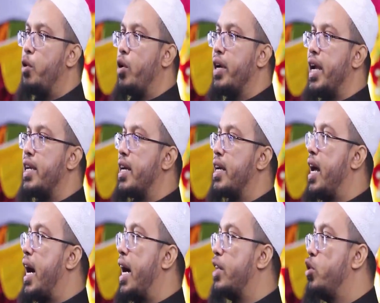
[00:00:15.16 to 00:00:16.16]
এবং এটাকে
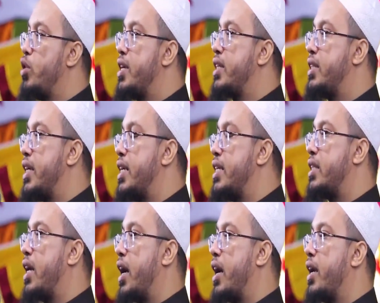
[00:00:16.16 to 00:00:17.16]
আধুনিক
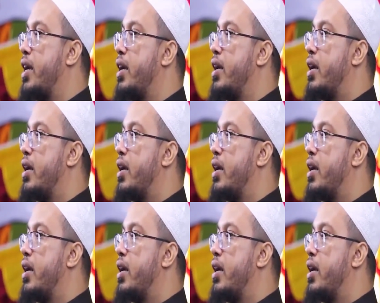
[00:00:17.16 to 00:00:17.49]
চিকিৎসায়